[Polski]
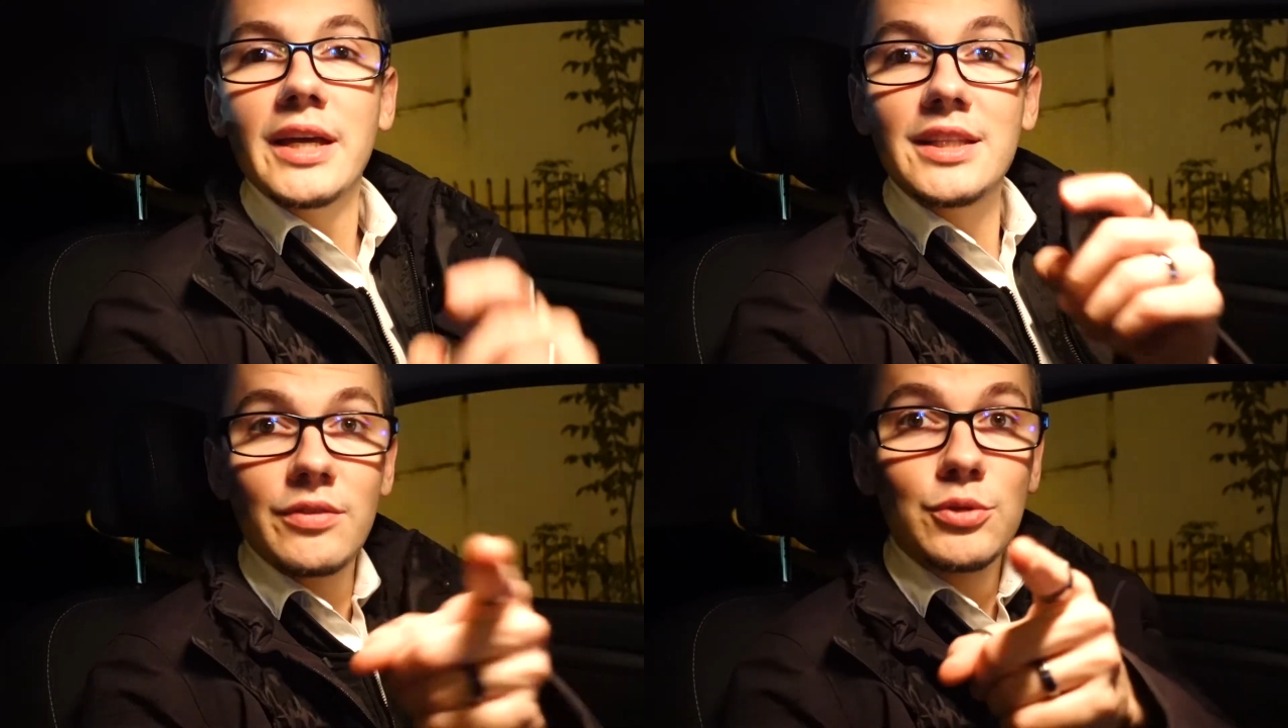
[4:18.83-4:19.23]

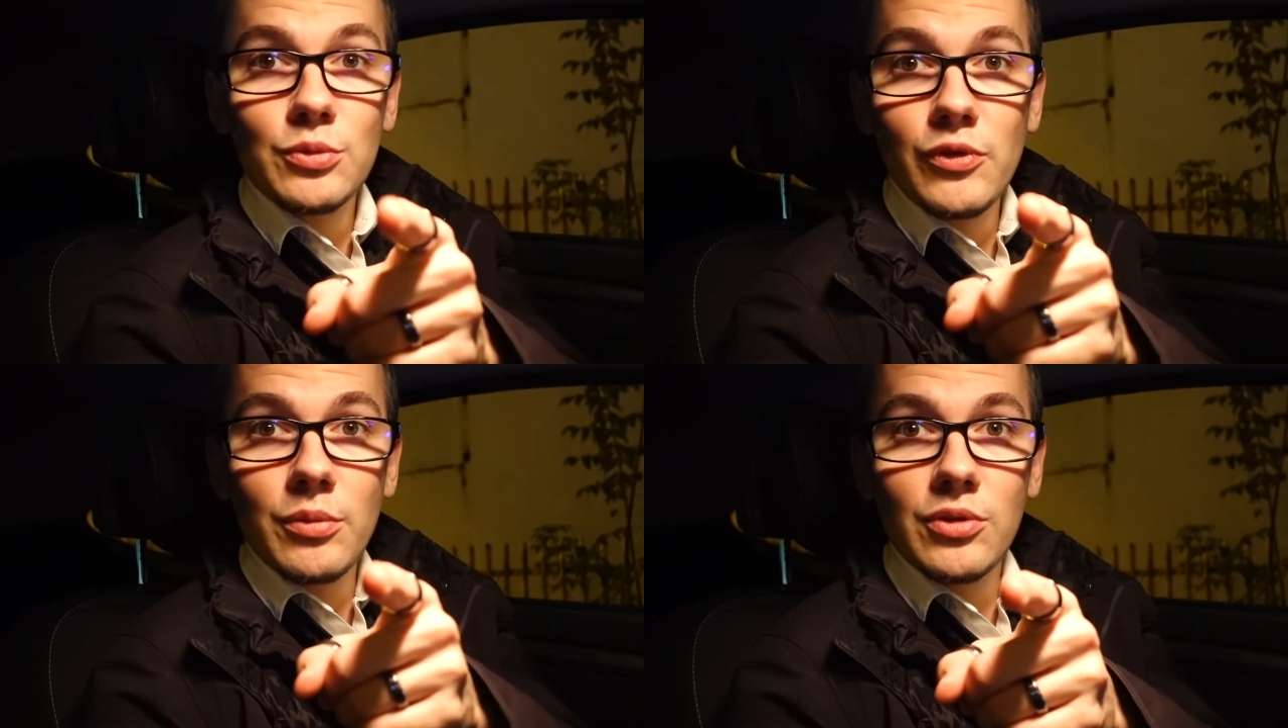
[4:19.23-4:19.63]
Nie wiem, czy
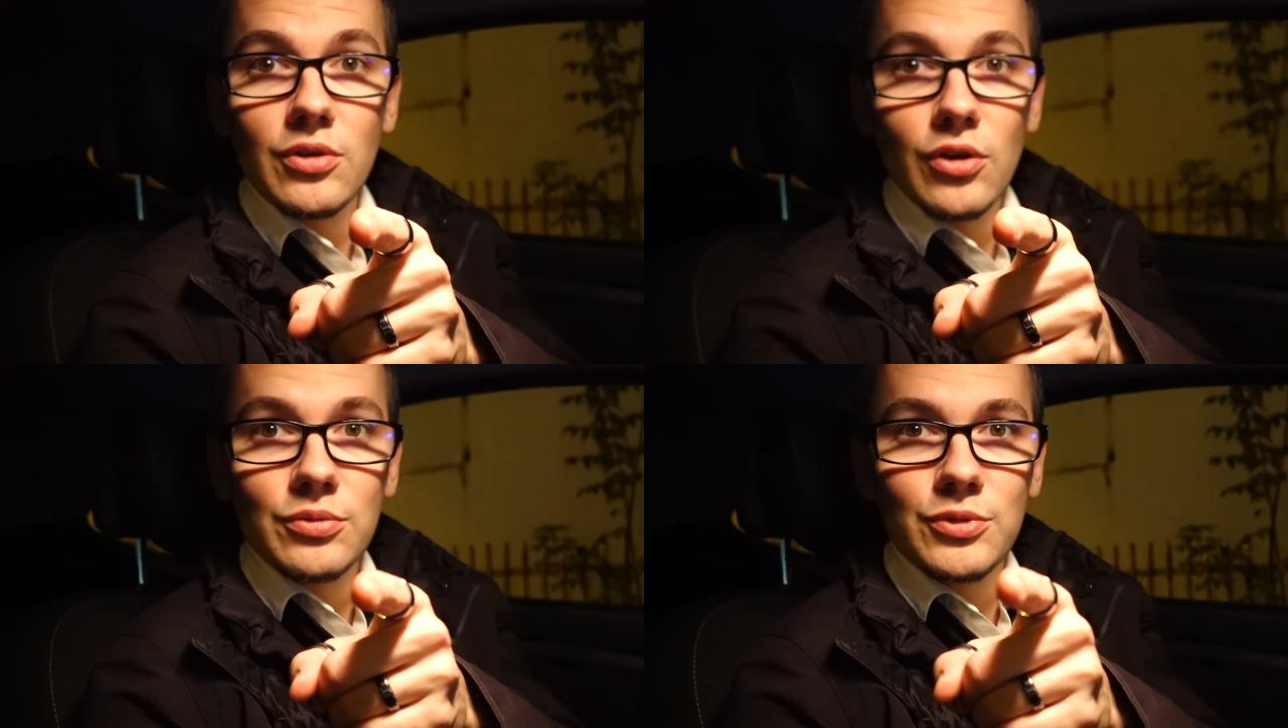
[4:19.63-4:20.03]
mówiłem
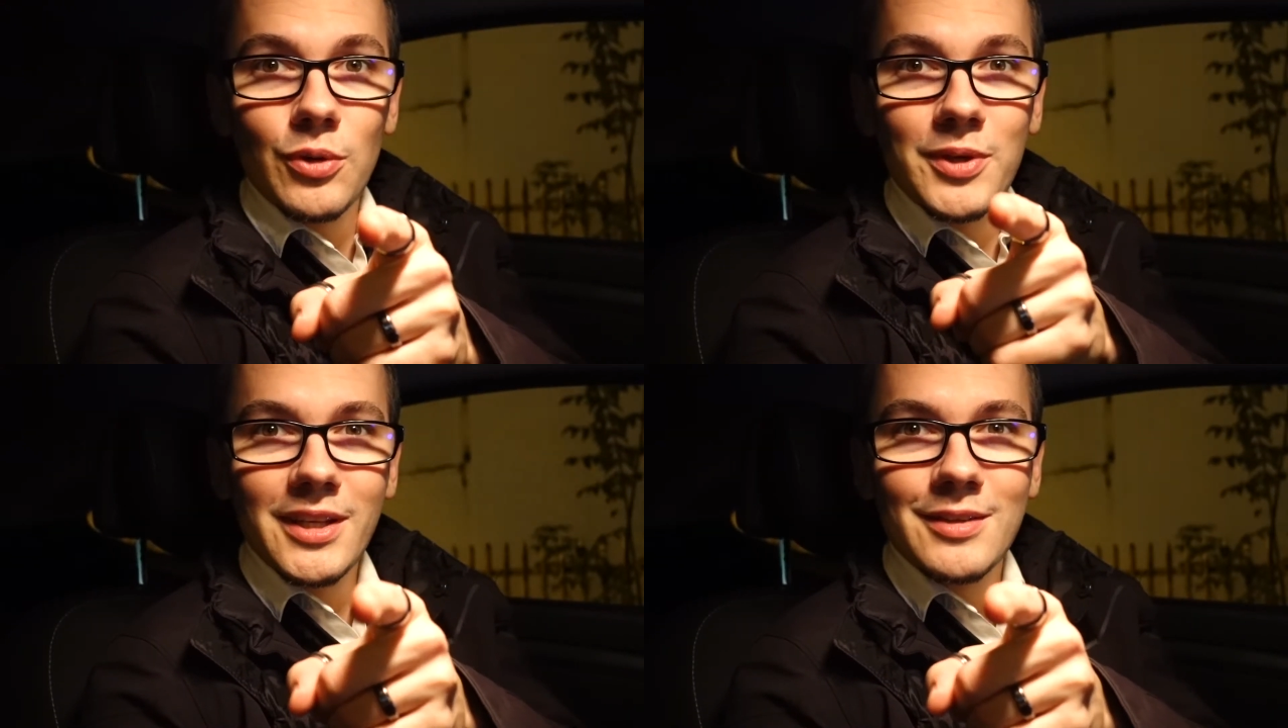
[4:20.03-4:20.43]
o tym
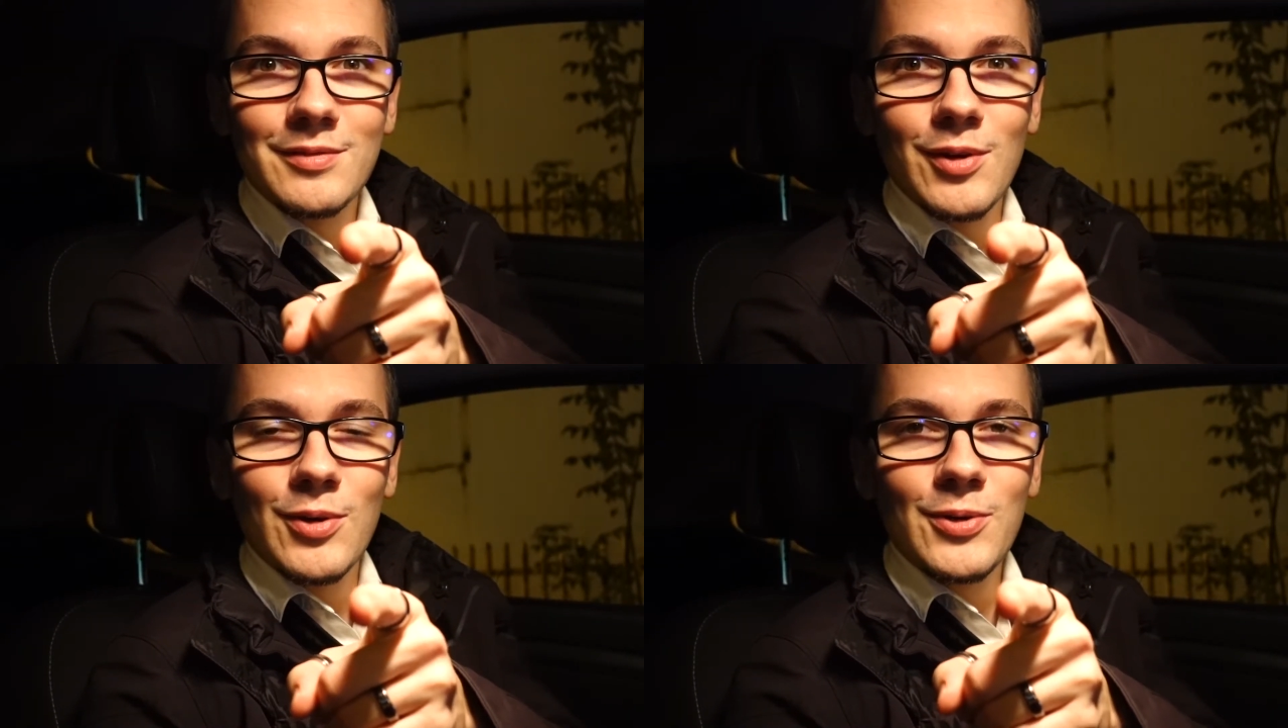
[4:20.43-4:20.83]
Tobie na tym
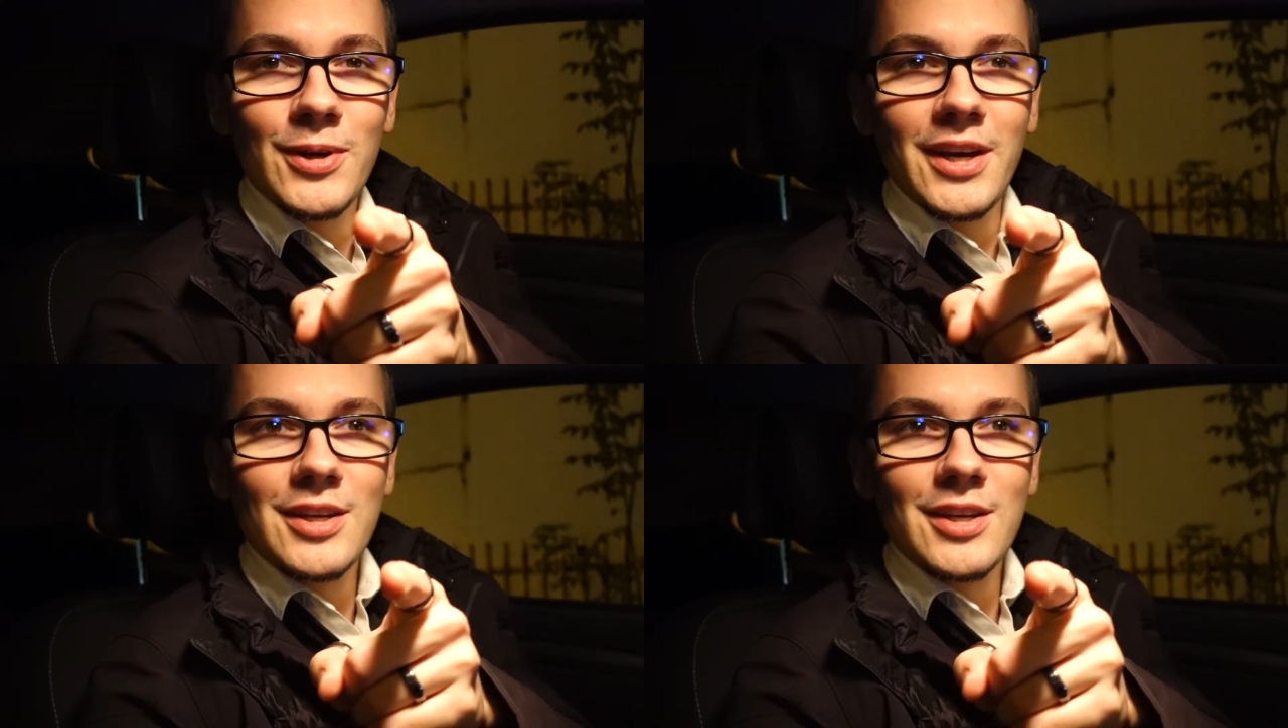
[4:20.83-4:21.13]
vlogu,